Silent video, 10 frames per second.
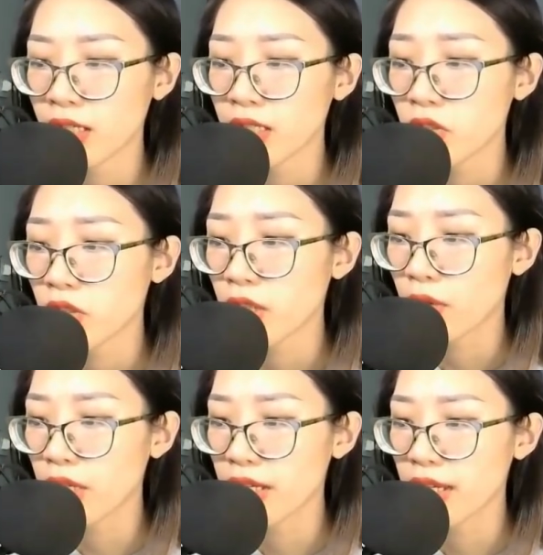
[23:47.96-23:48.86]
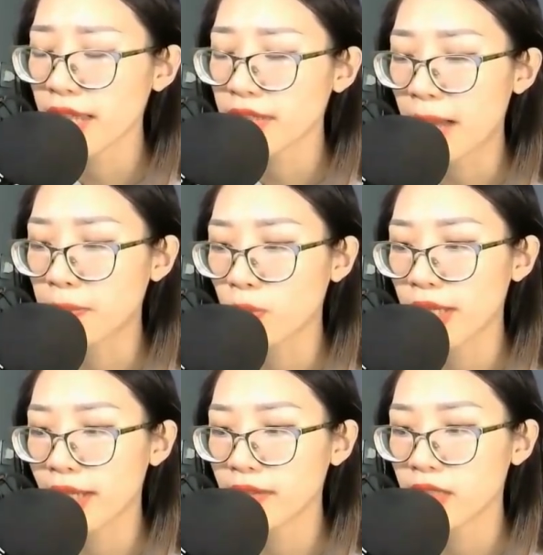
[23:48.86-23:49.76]
Sau khi hét thảm một
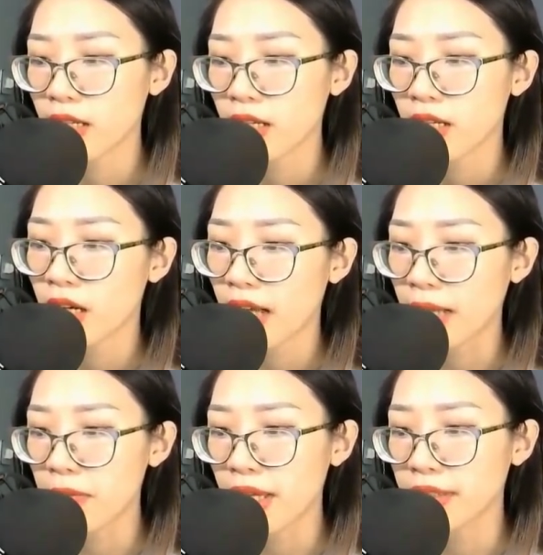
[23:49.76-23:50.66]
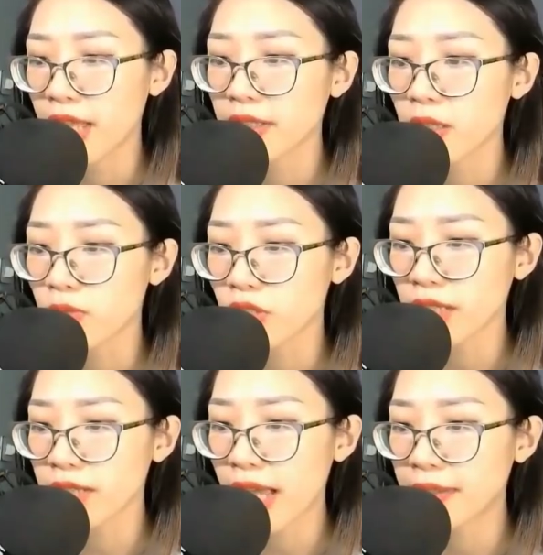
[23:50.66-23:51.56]
tiếng, Hư ảnh bị thế công
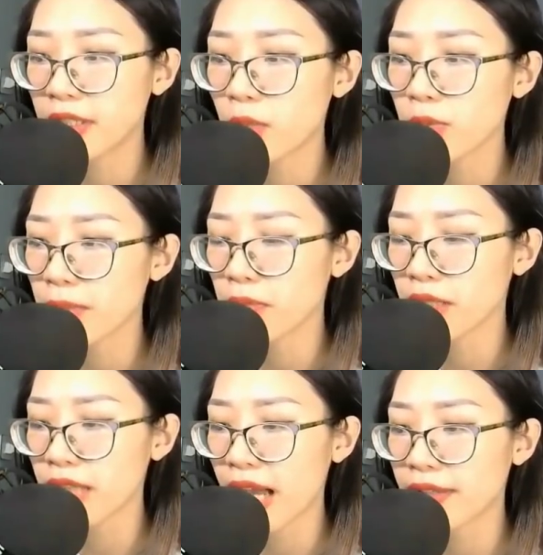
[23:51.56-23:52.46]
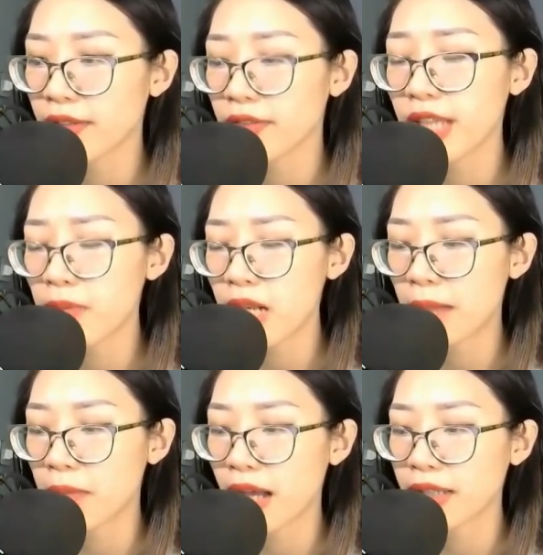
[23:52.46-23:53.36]
sắc đánh không kịp bừng tay, chém
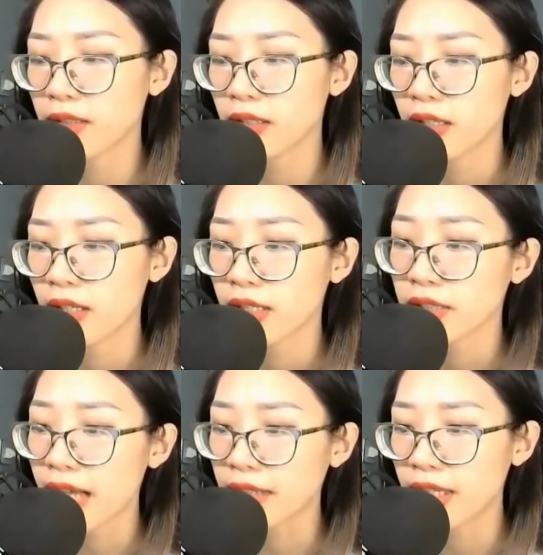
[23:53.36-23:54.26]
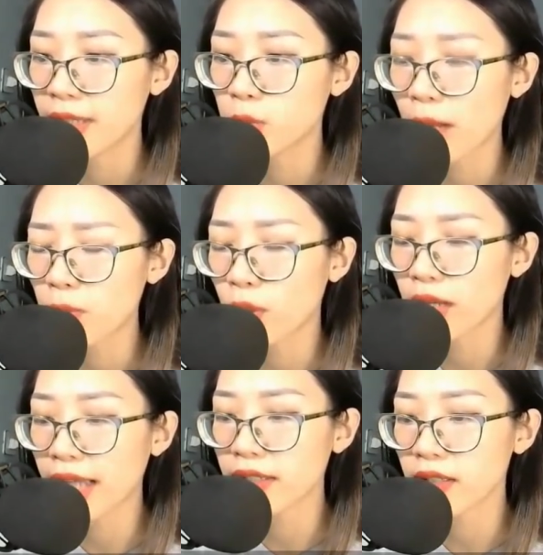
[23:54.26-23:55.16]
làm hai. Tàn thi thoáng một
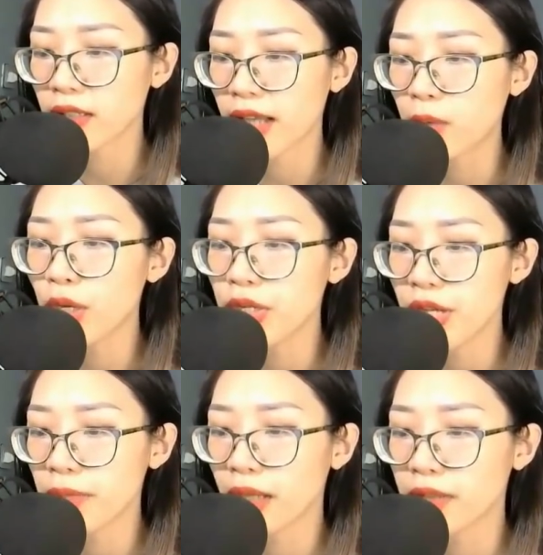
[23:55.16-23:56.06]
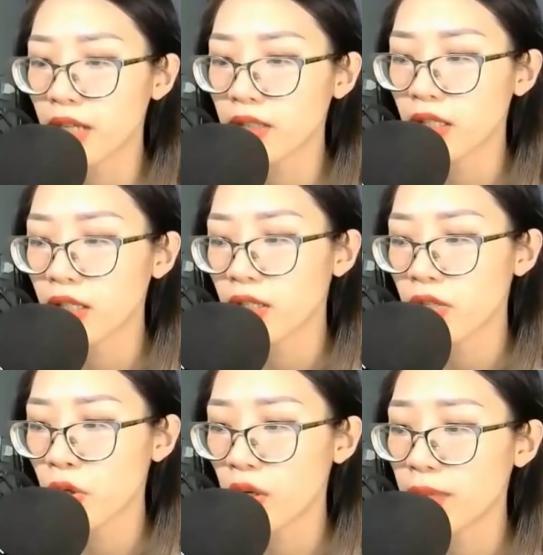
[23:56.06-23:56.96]
cái, ngã quỷ trên mặt đất,
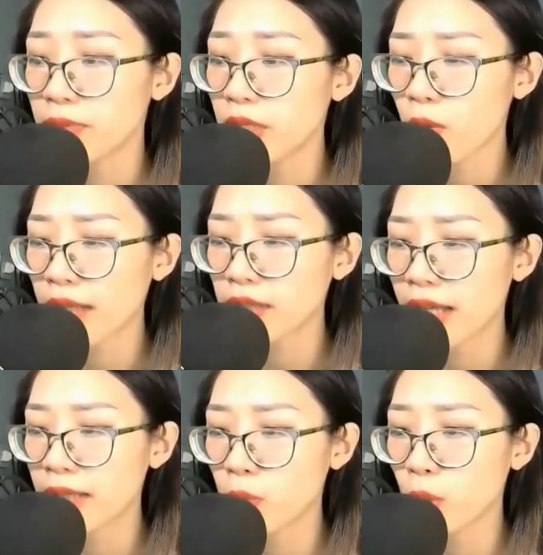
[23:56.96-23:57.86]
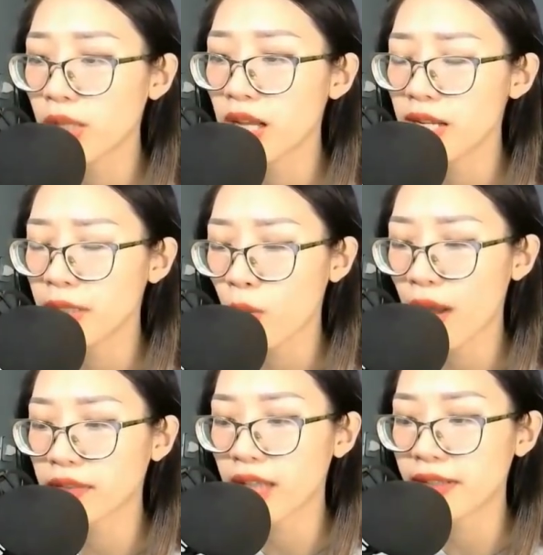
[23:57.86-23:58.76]
rồi lập tức hóa thành một tia linh
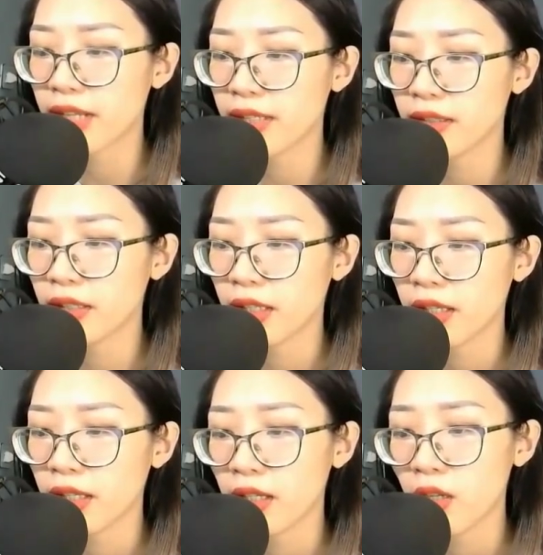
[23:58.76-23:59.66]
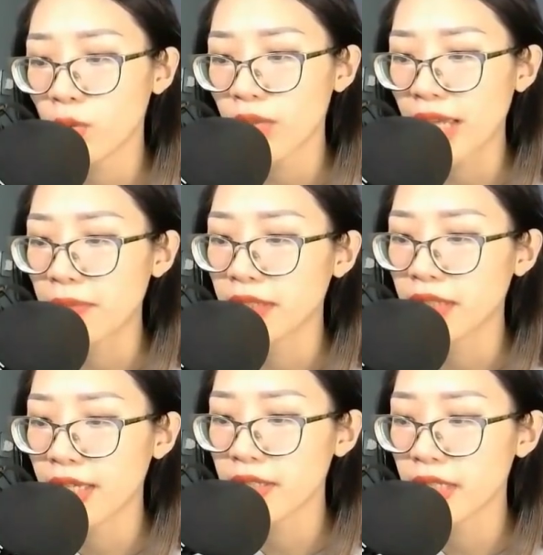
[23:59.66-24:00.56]
quang tan đi. Lúc này mới
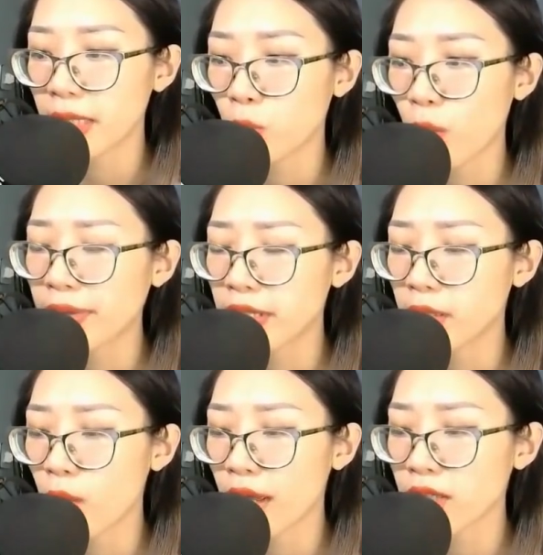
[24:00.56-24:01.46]
thấy kim quang chợt lóe,